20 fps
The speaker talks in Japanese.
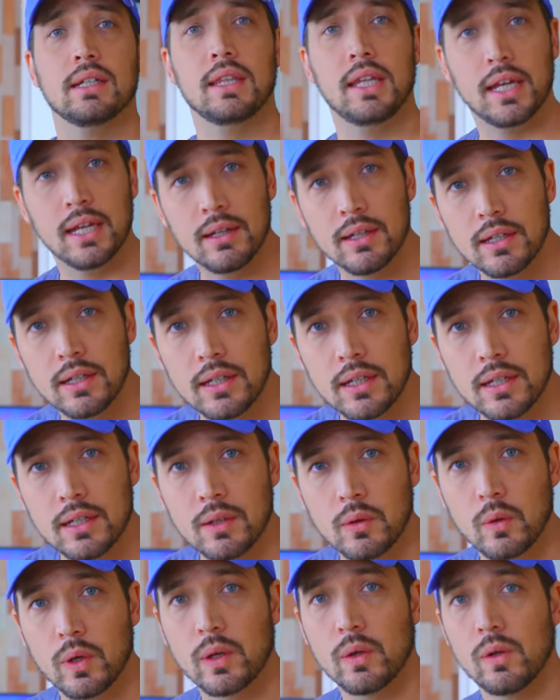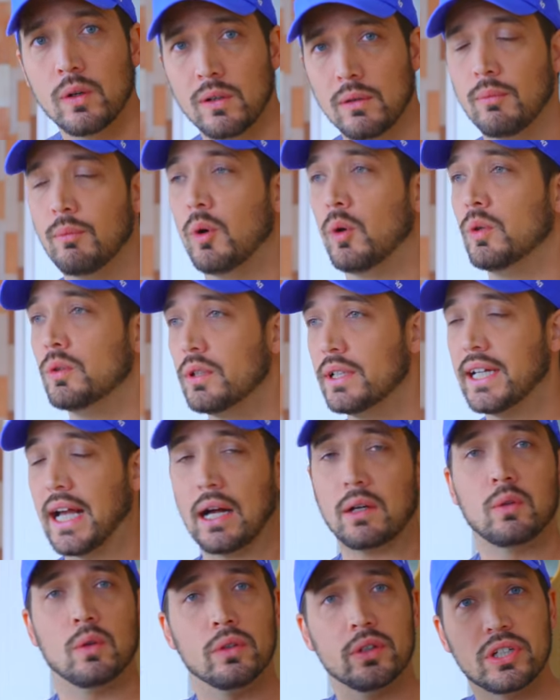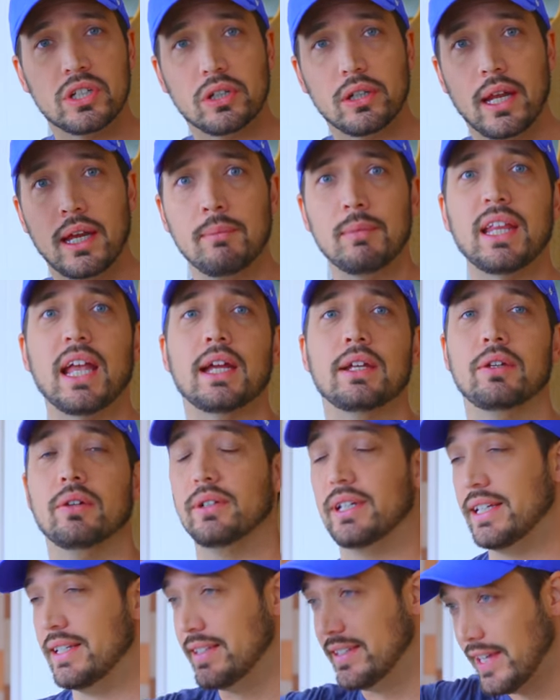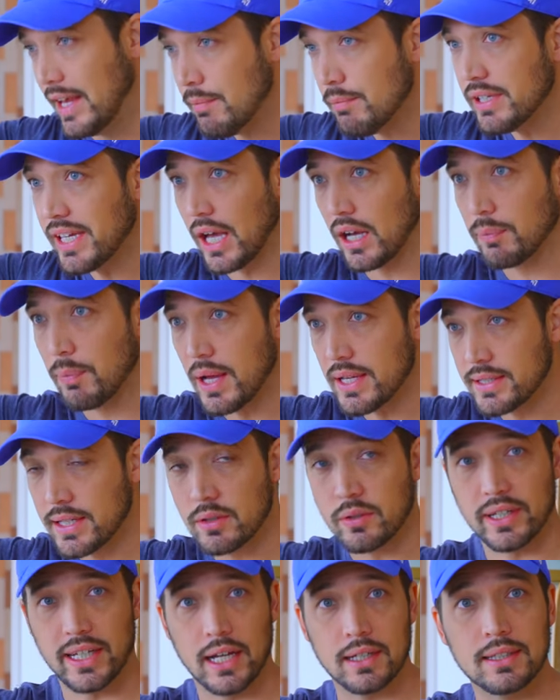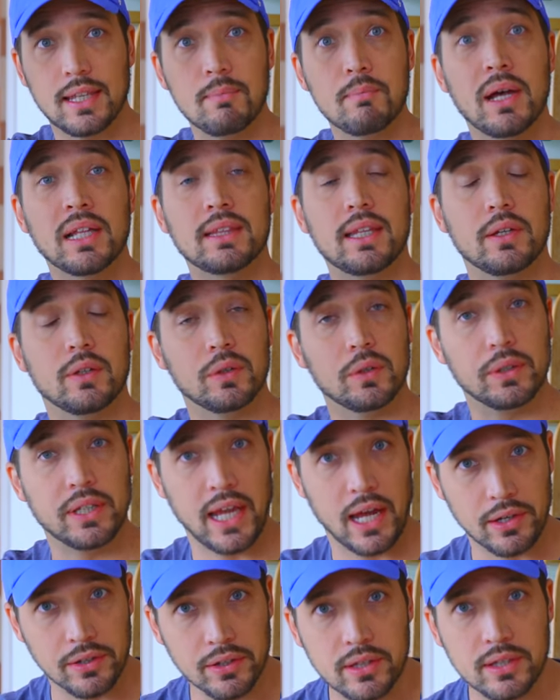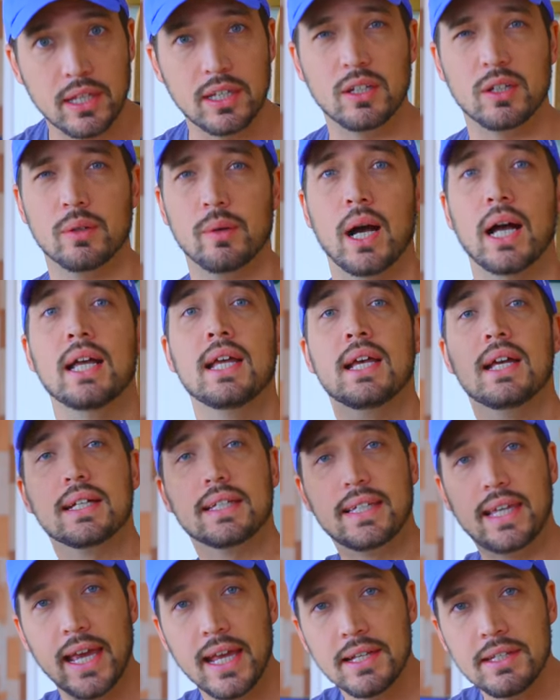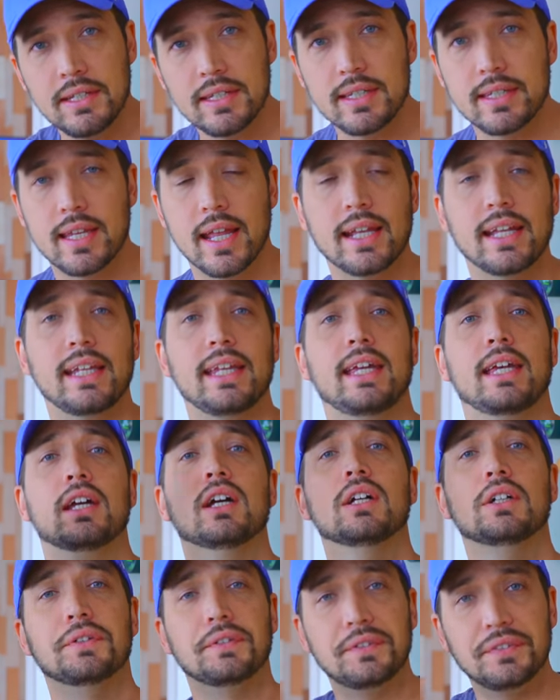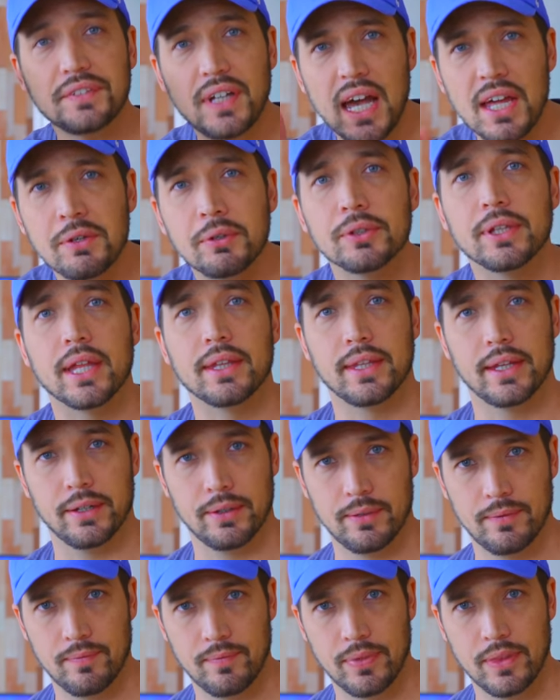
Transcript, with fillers: ね。これをもう本当に学校の宿題みたいなように全部 100% で100点満点のようにやるっていうのは現実的に不可能なんだよ。